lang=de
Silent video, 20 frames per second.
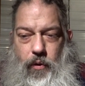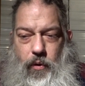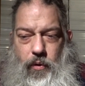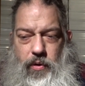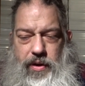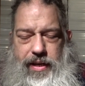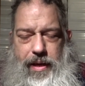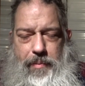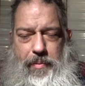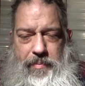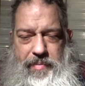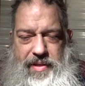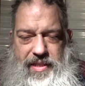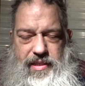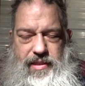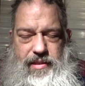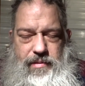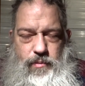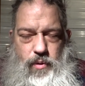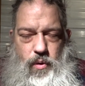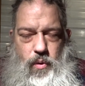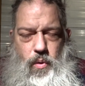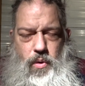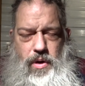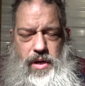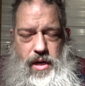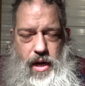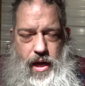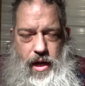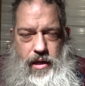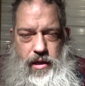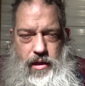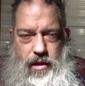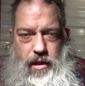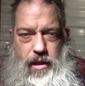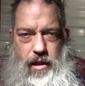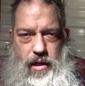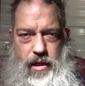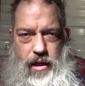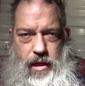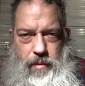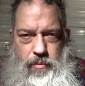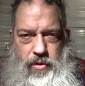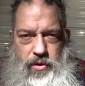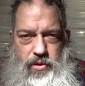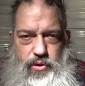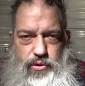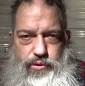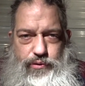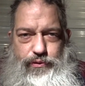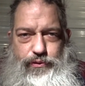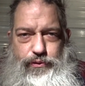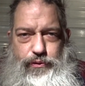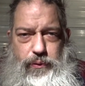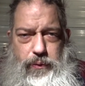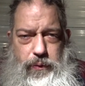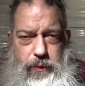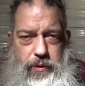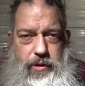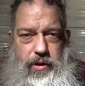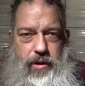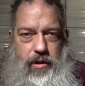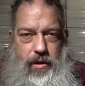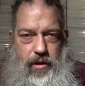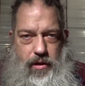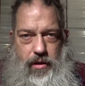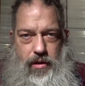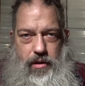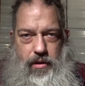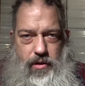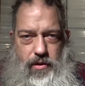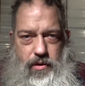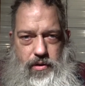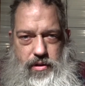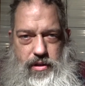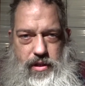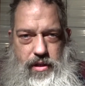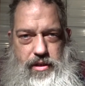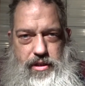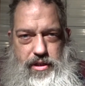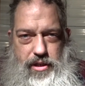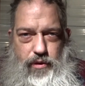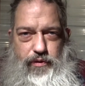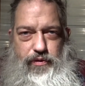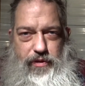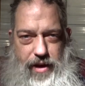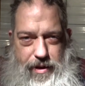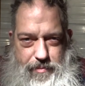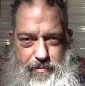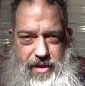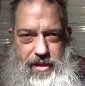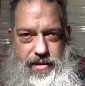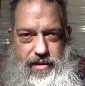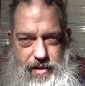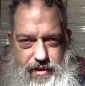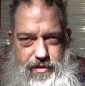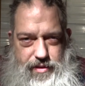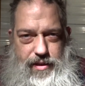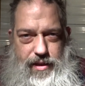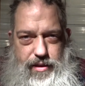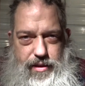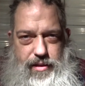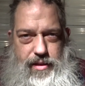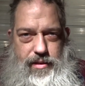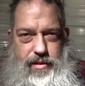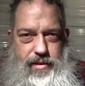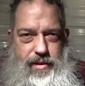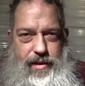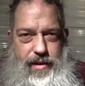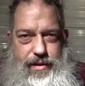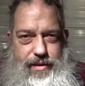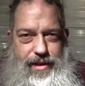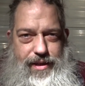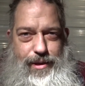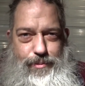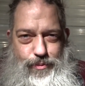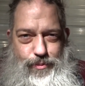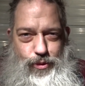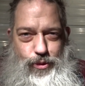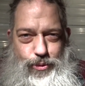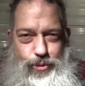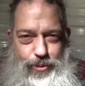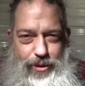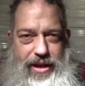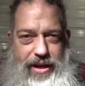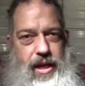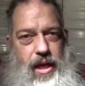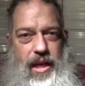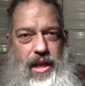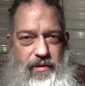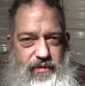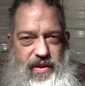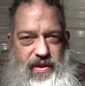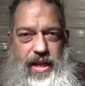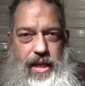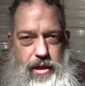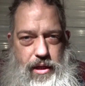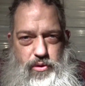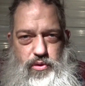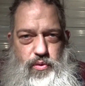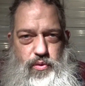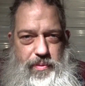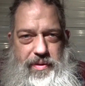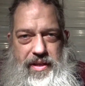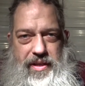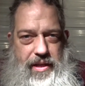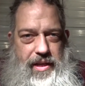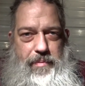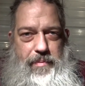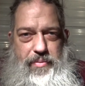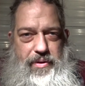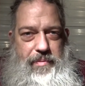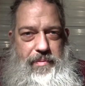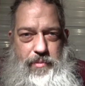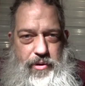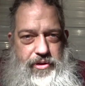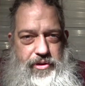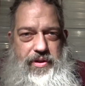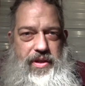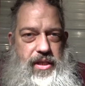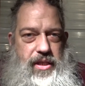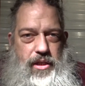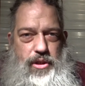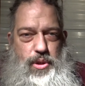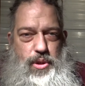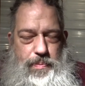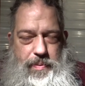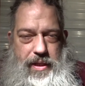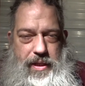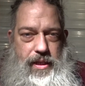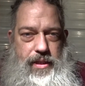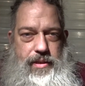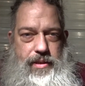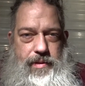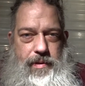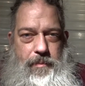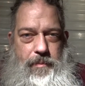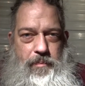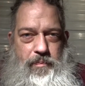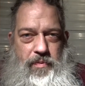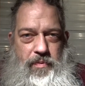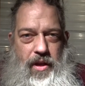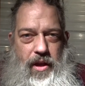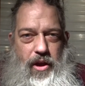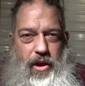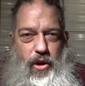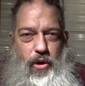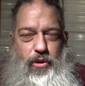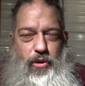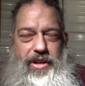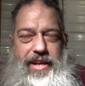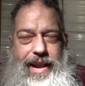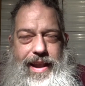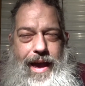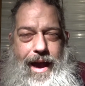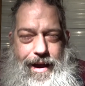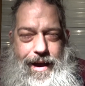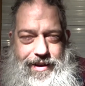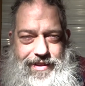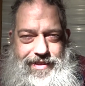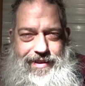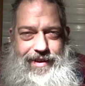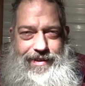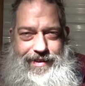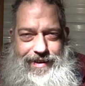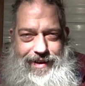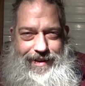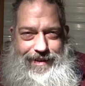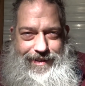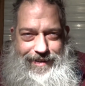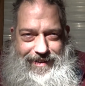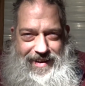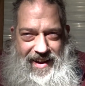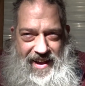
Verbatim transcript: Und aber mit diesem unangenehmen Gefühl, konnte ich auf einmal tatsächlich halt eben umgehen, wie der Typ, den der Bill Murray da spielt. Und lag dann allen